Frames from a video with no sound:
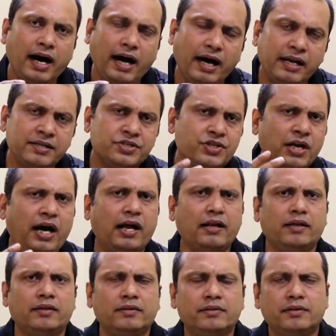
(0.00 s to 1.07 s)
हर
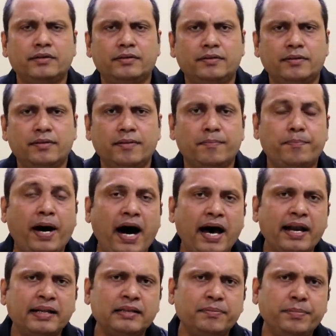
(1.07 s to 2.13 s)
साल
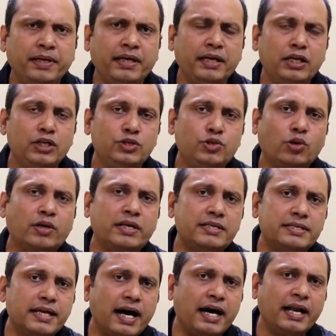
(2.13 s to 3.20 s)
भारत में जो
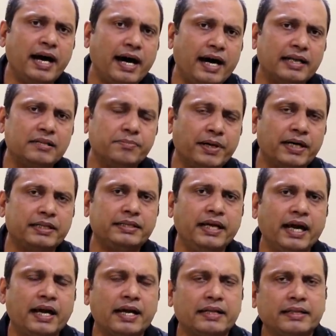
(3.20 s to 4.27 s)
किसान
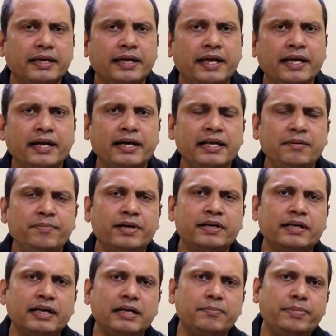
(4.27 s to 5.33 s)
आत्महत्या करते हैं करीबन
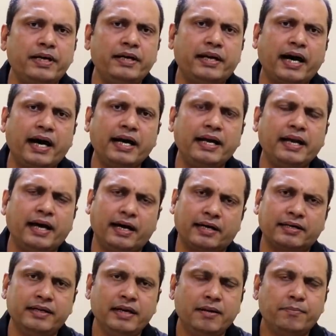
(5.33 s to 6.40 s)
करीबन ढाई
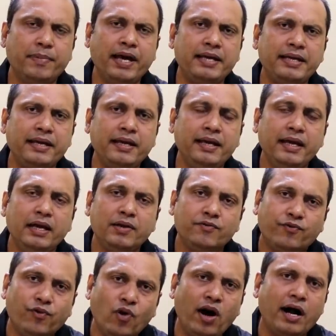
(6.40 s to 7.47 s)
लाख मैं ये
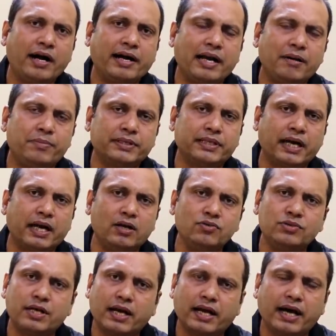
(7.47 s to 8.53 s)
वो आंकड़ा बता रहा हूं
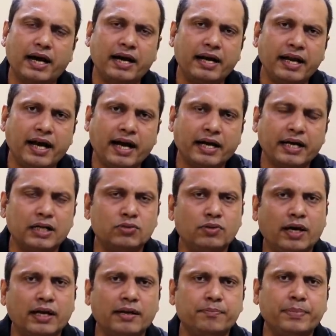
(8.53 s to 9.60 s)
सरकार ने आंकड़ा तो
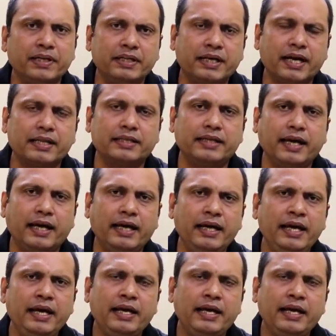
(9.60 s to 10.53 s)
आना बंद कर दिया है